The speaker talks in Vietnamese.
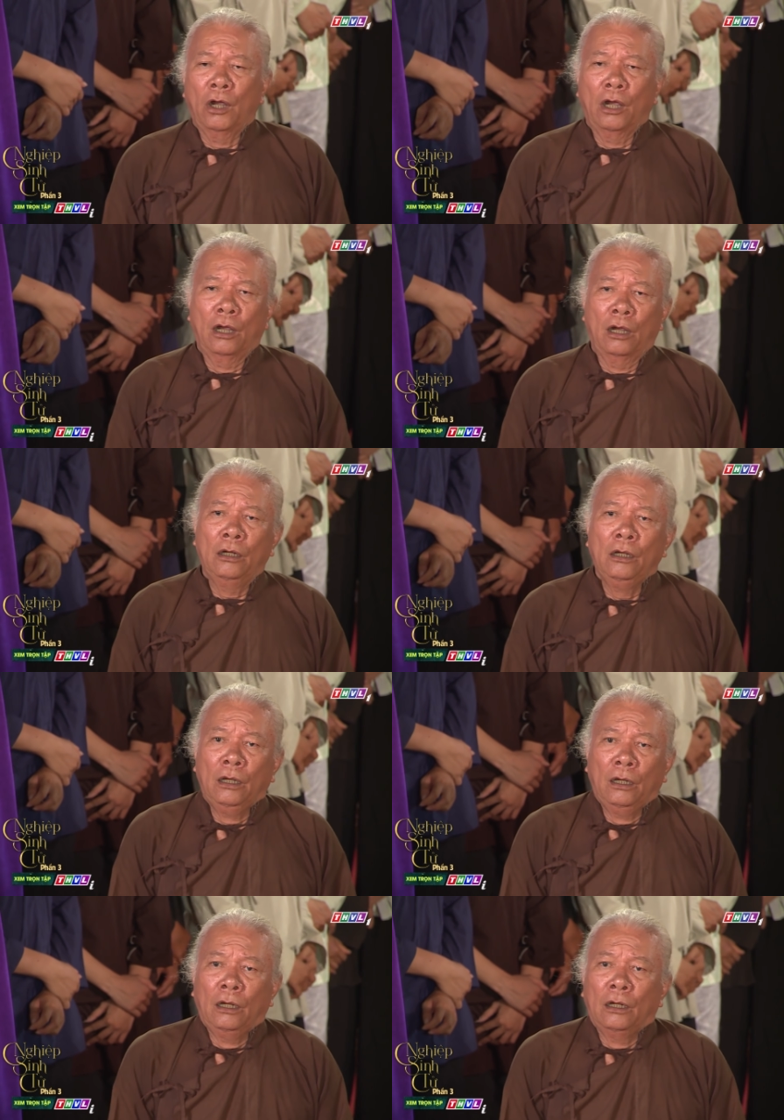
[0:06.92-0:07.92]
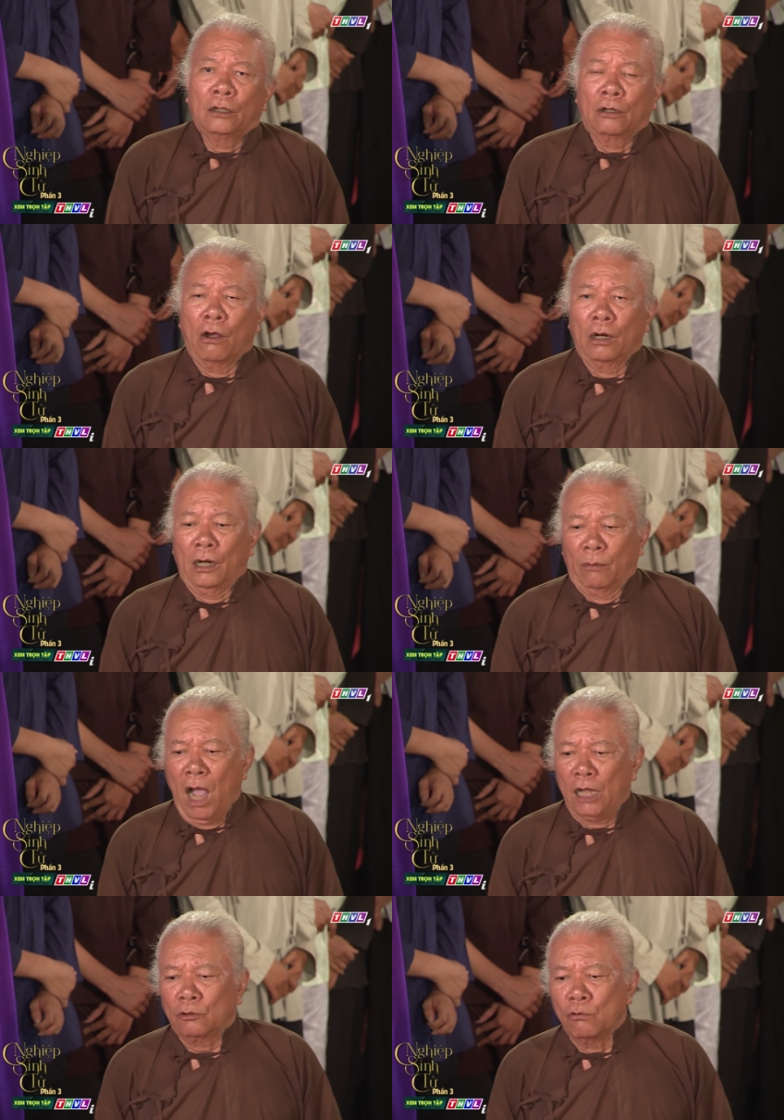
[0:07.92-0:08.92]
Tụi nó nói
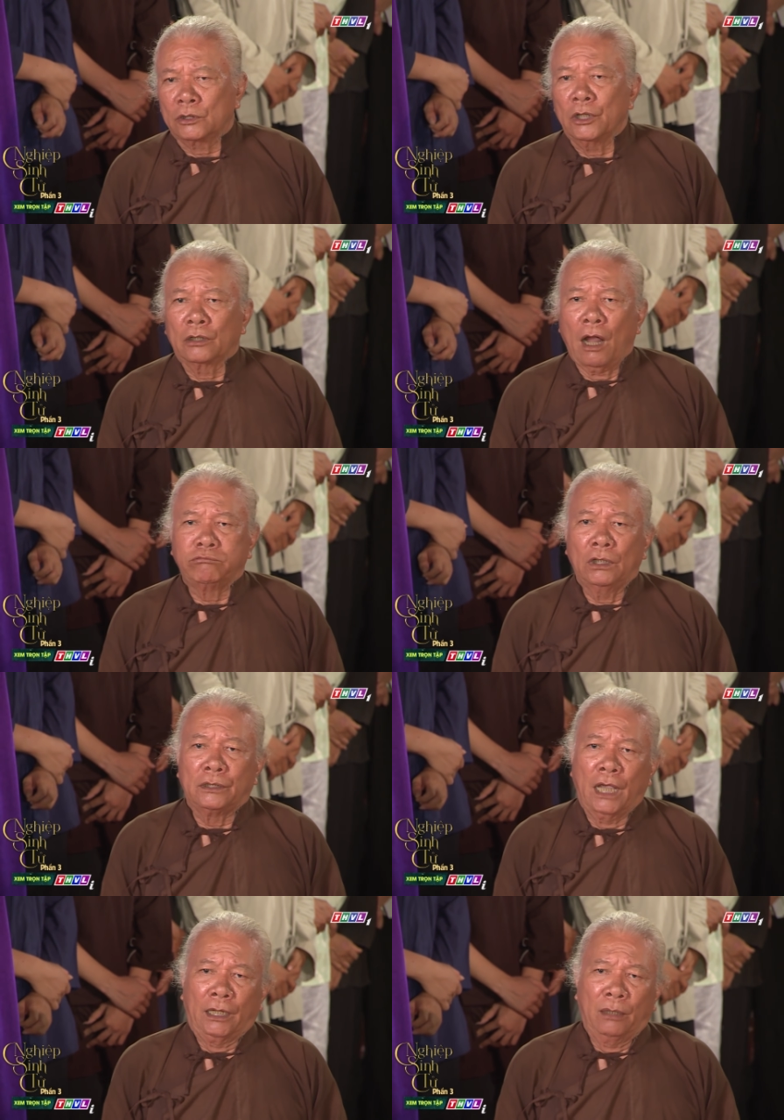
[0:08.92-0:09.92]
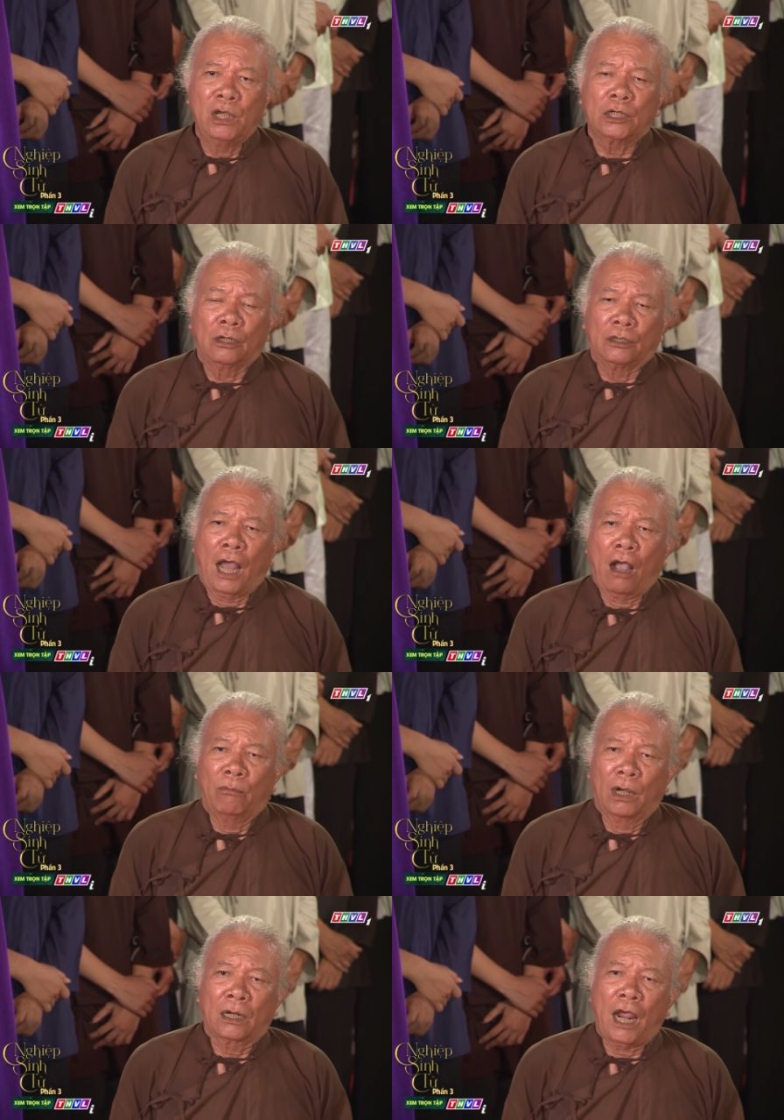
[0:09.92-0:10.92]
là bán thuốc sơn đông như vậy biết chừng
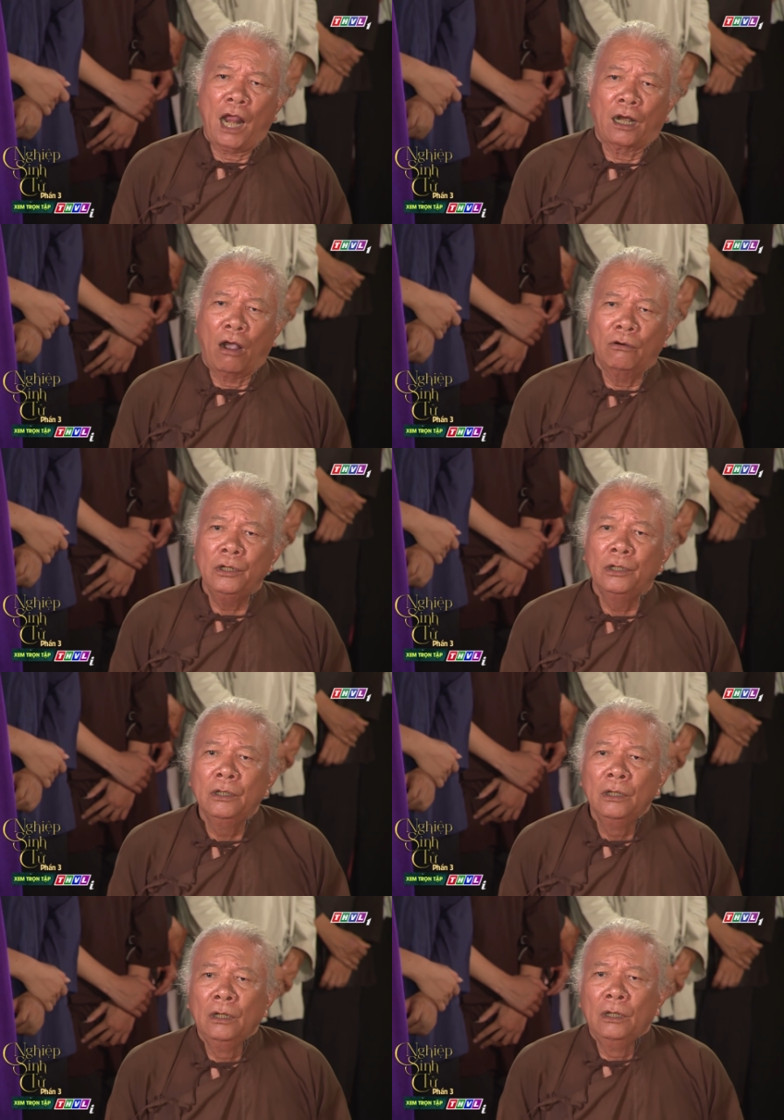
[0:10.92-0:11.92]
nào mới khá nổi.